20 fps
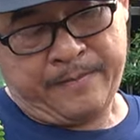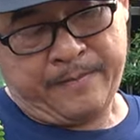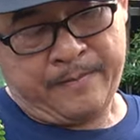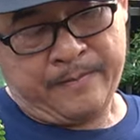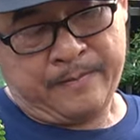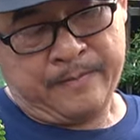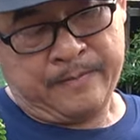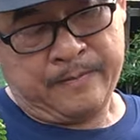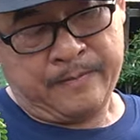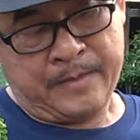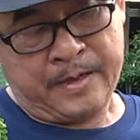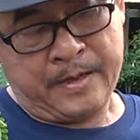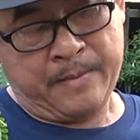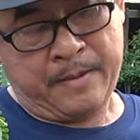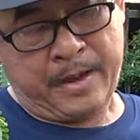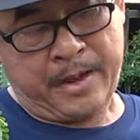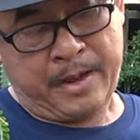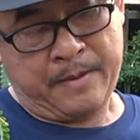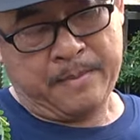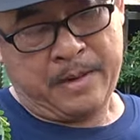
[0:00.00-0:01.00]
Ừ, các
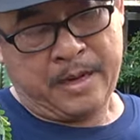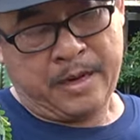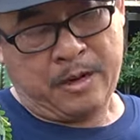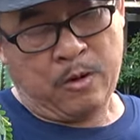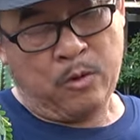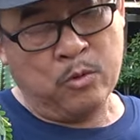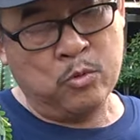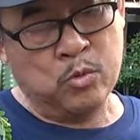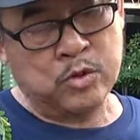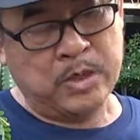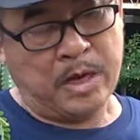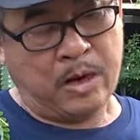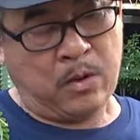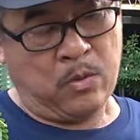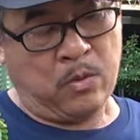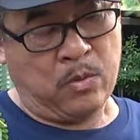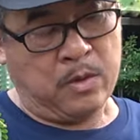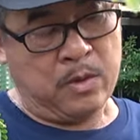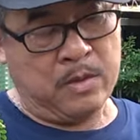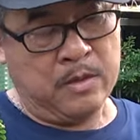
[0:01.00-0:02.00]
bạn mà u
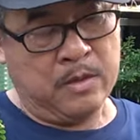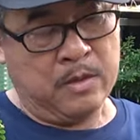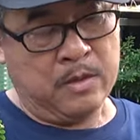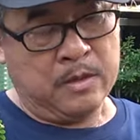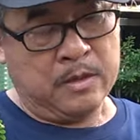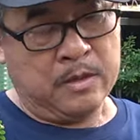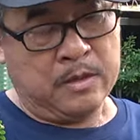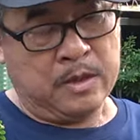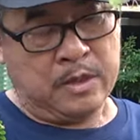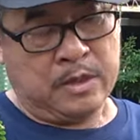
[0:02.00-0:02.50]
sầu á,